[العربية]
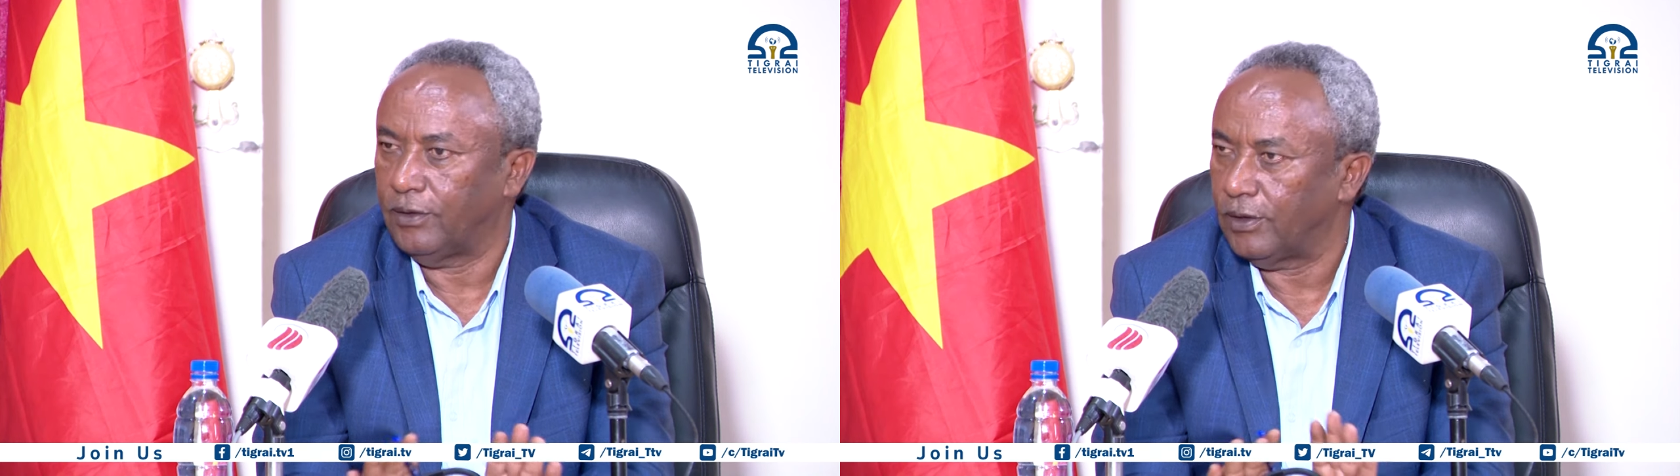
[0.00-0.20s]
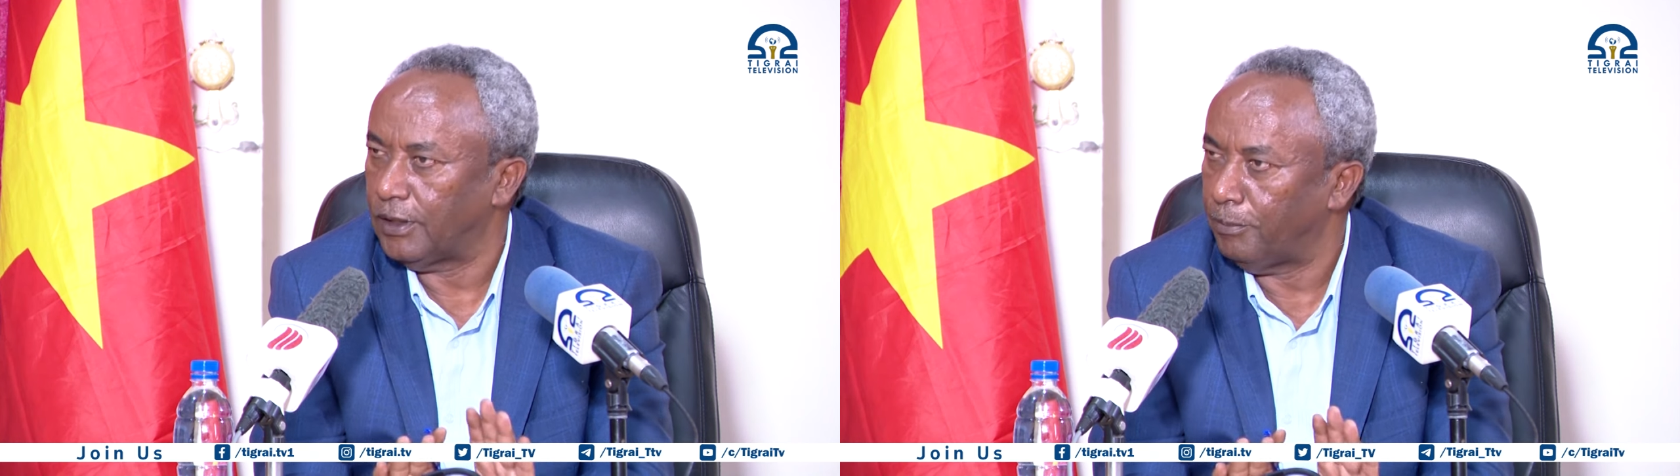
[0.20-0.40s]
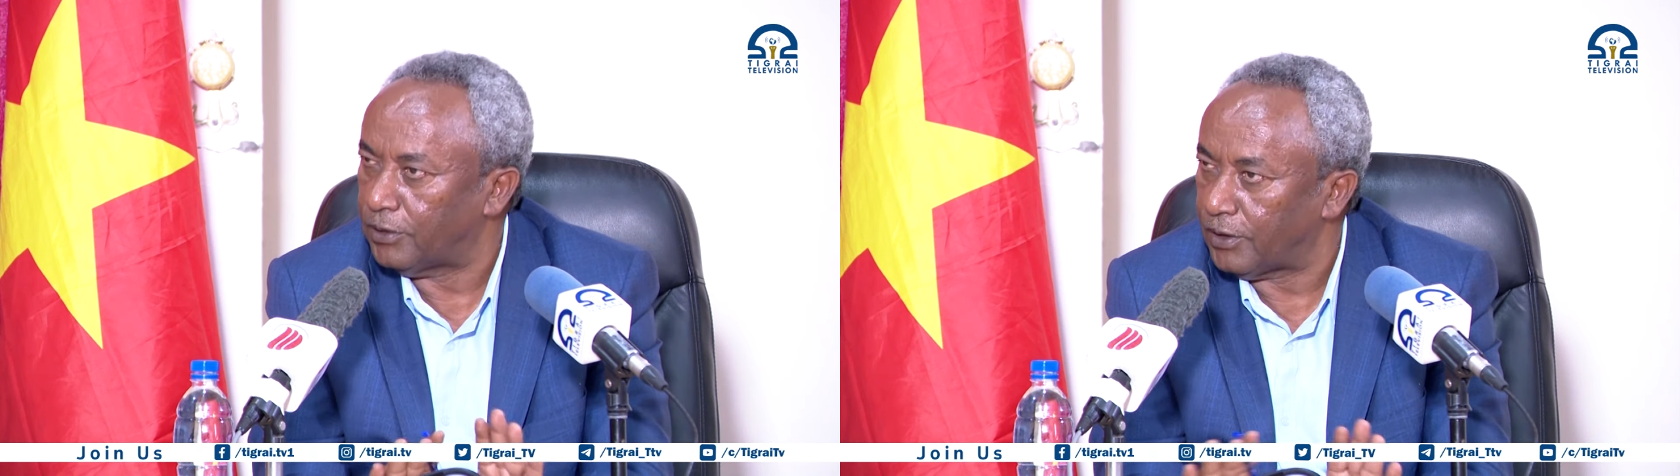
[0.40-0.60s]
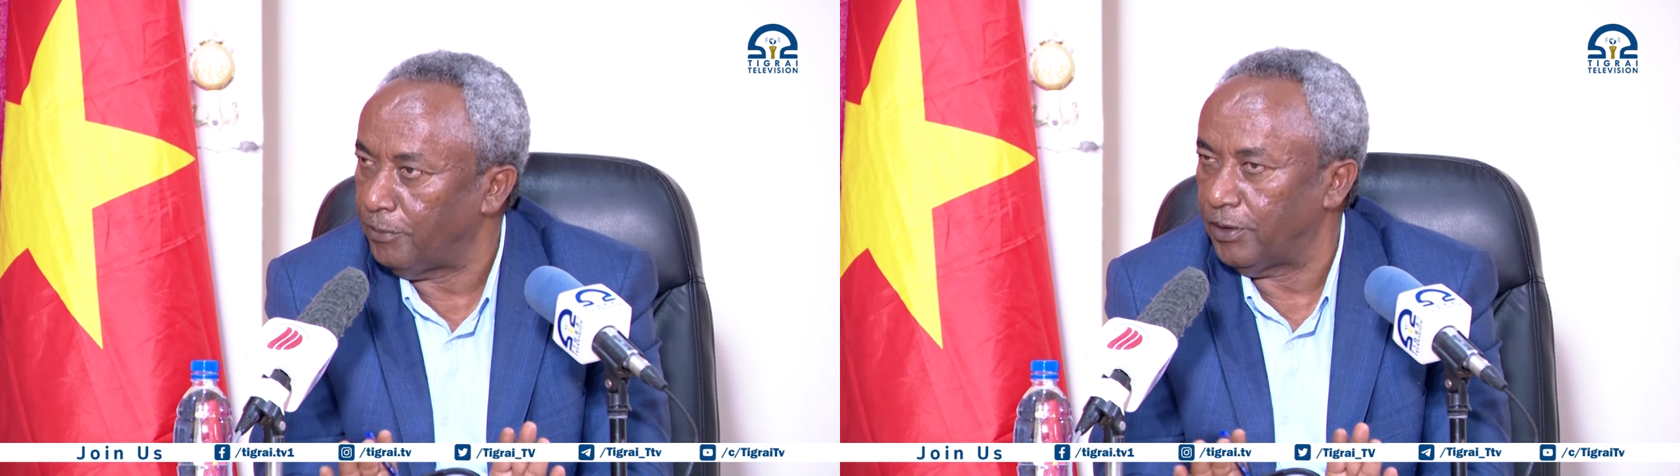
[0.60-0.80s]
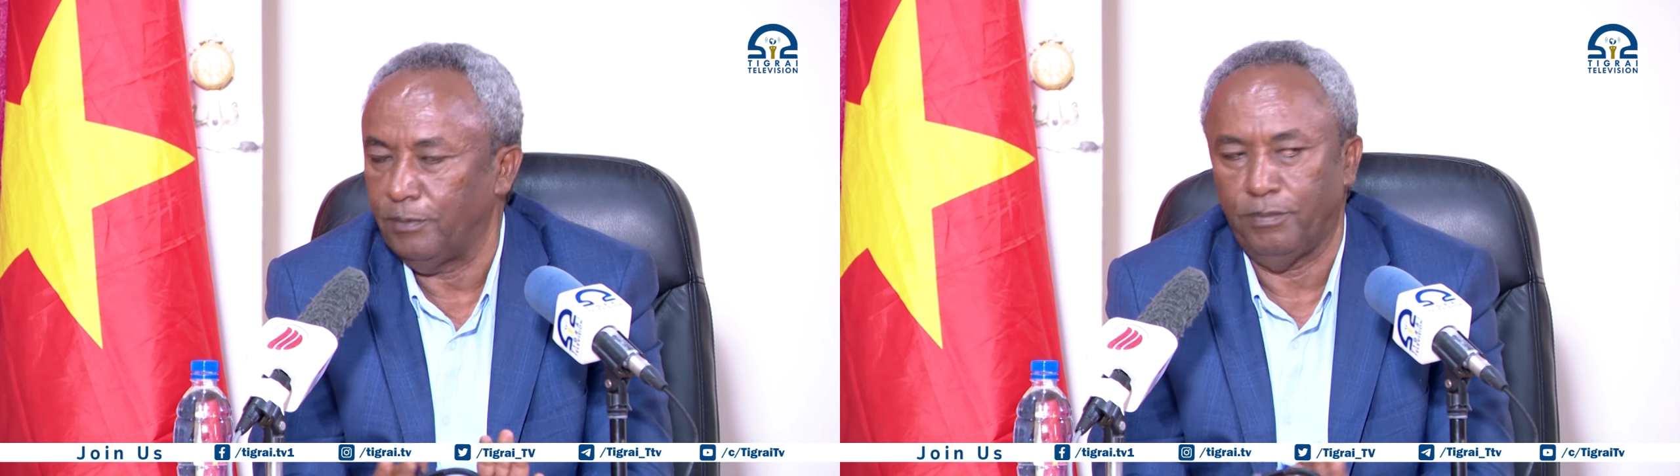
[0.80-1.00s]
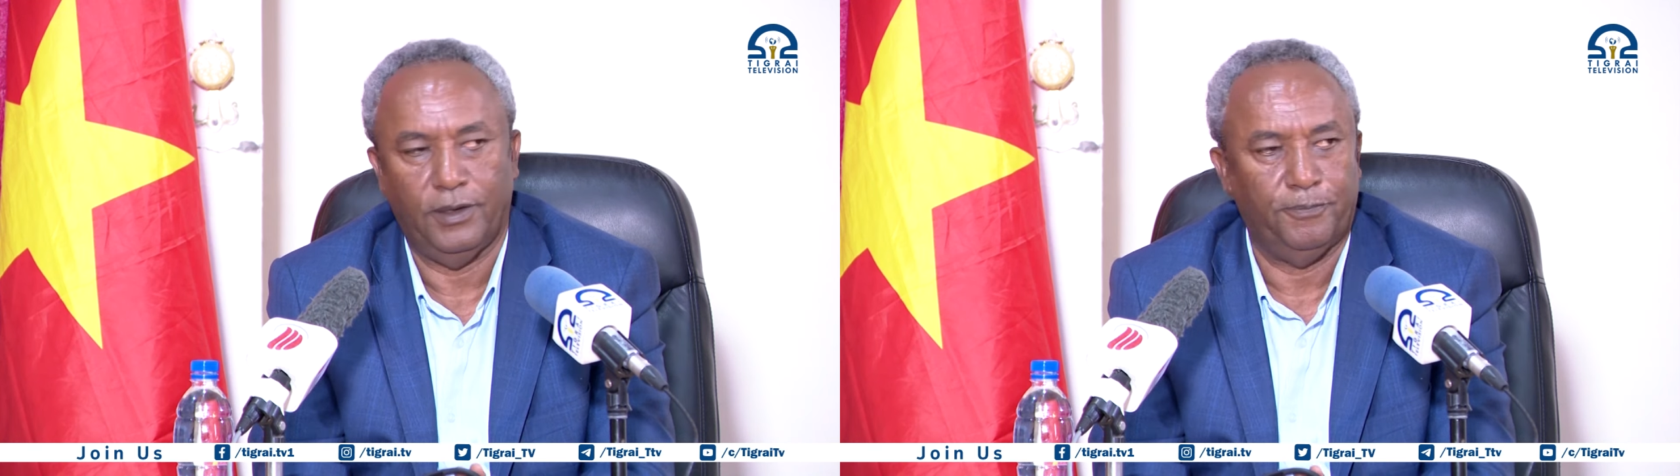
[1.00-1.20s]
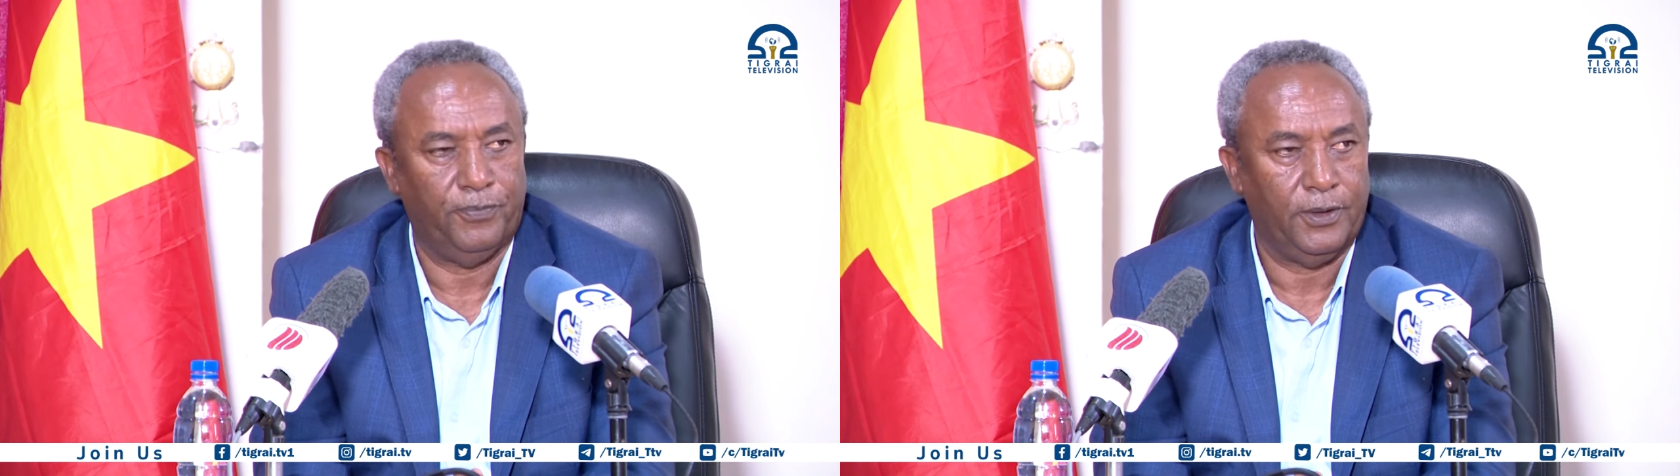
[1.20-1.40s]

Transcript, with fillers: الدرجة متقام يقبع